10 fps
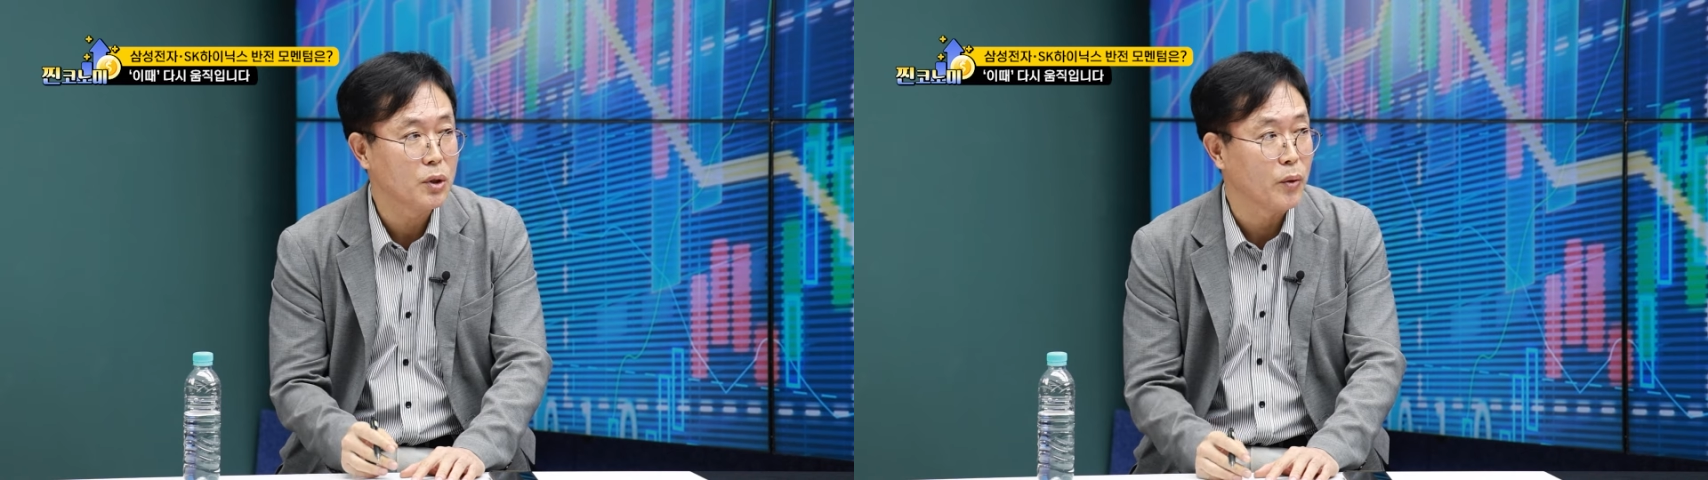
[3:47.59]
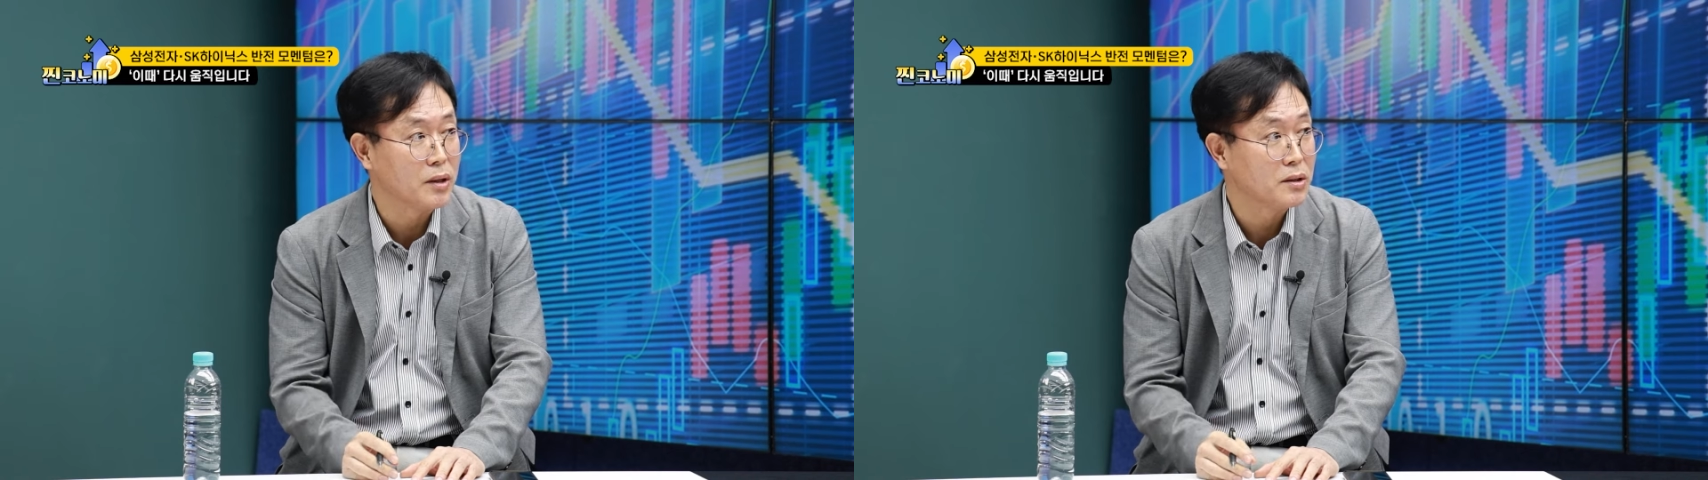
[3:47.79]

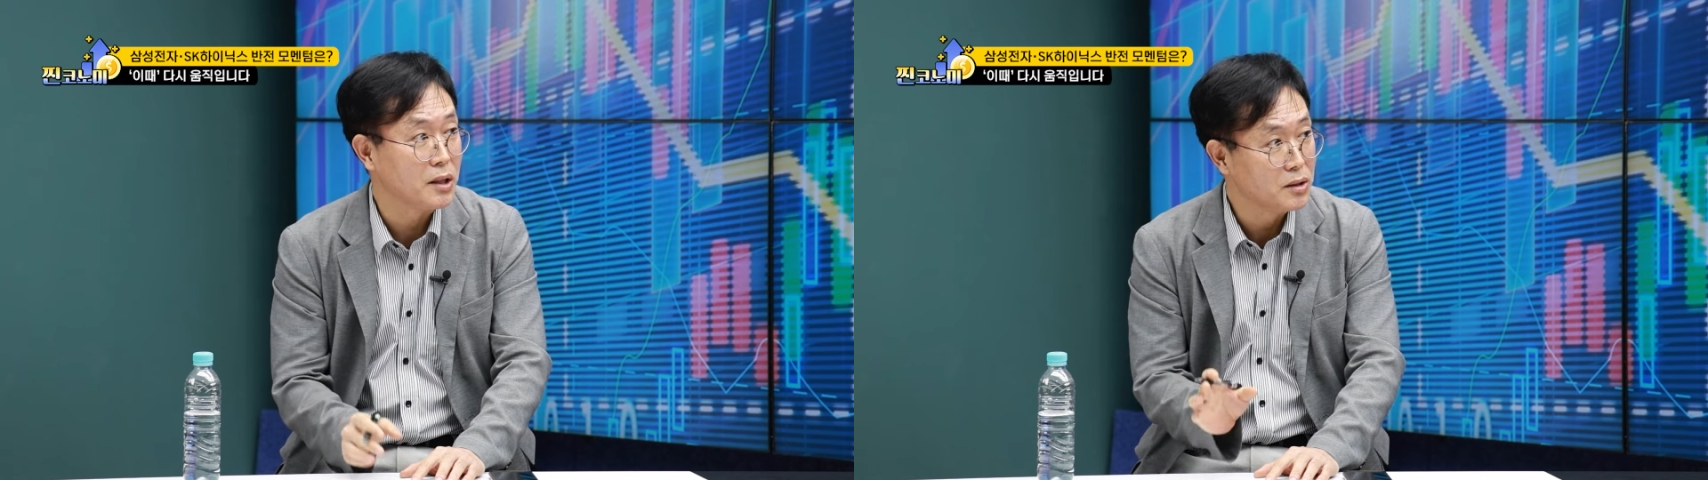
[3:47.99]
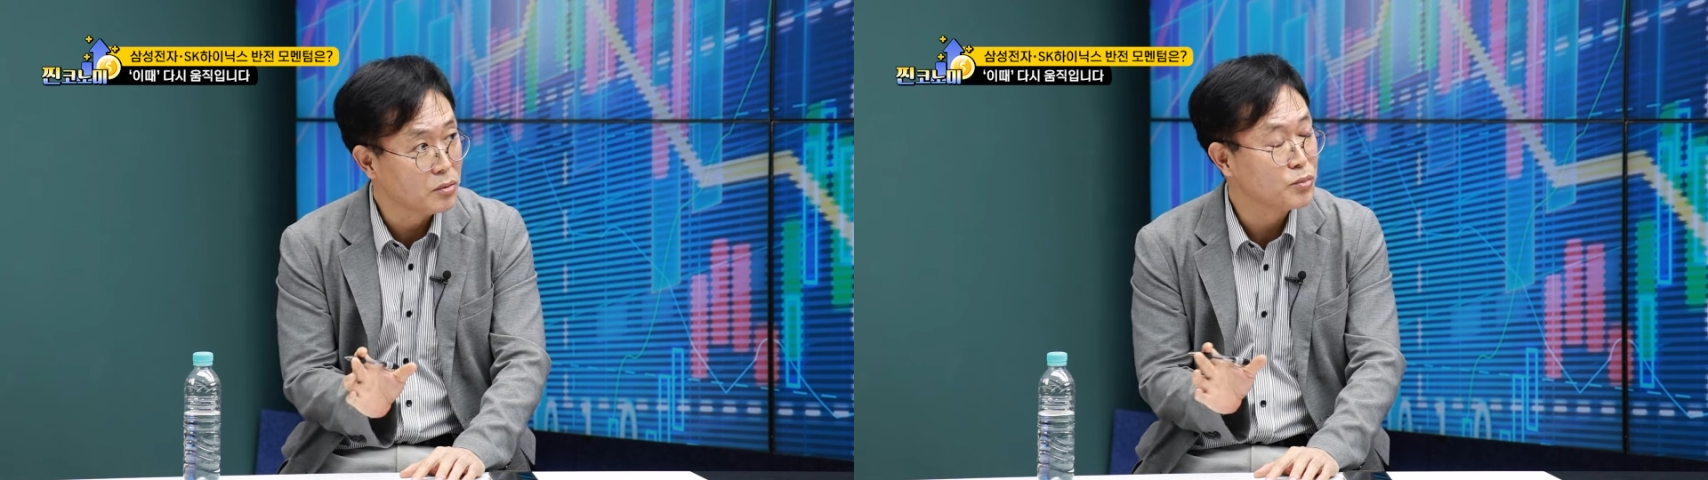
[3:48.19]
왜 그래
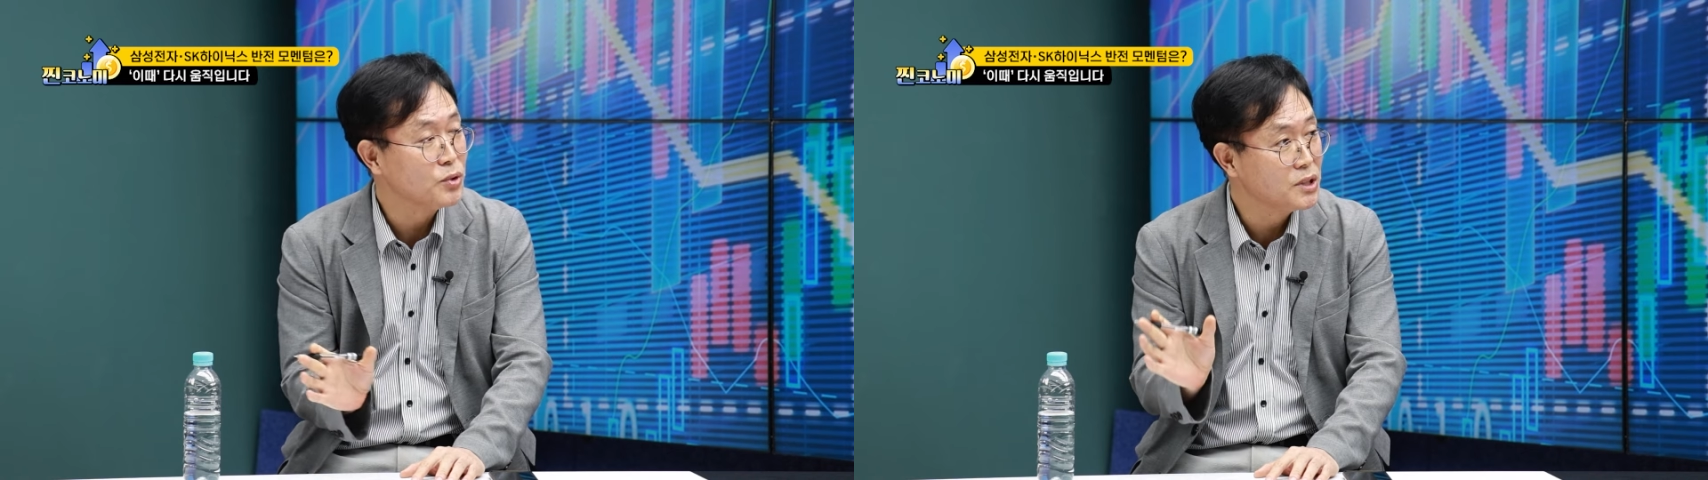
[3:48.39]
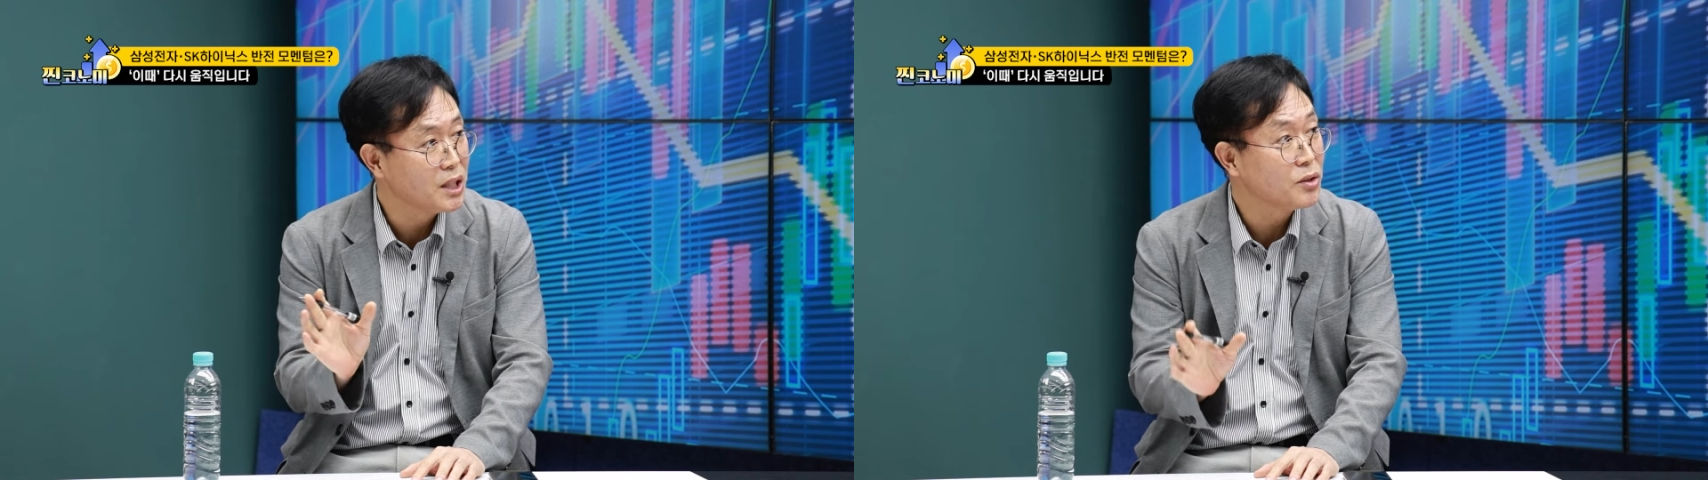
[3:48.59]
이런
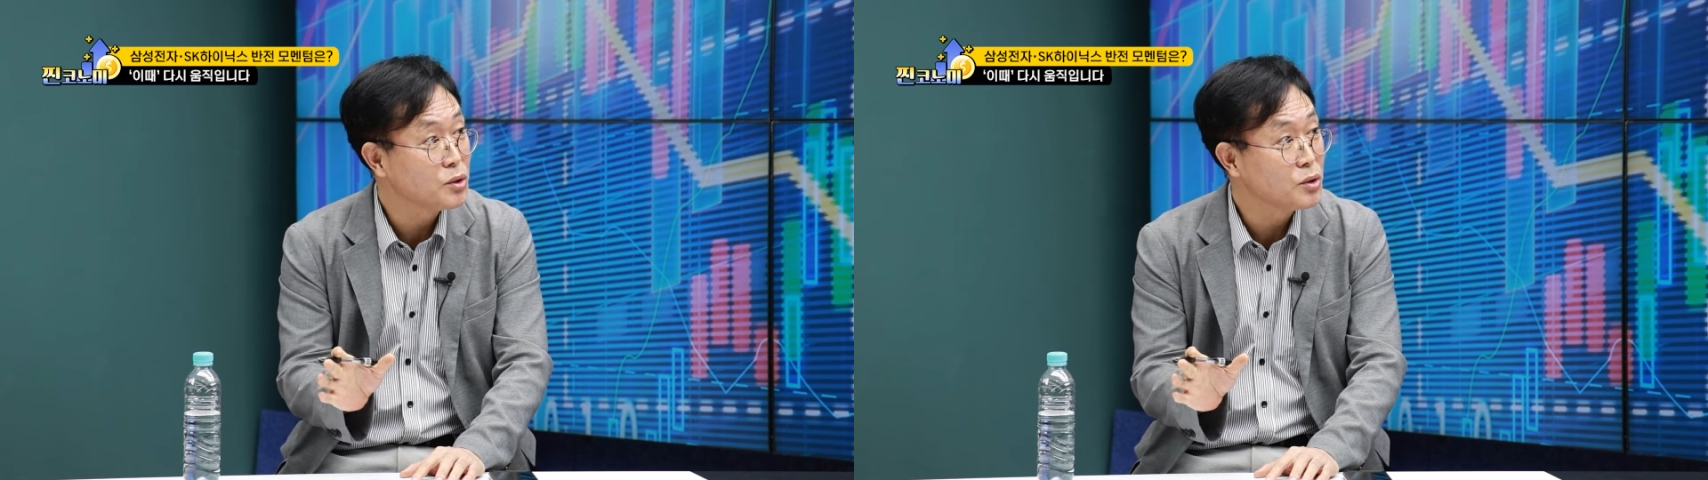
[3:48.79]
분위기가 음.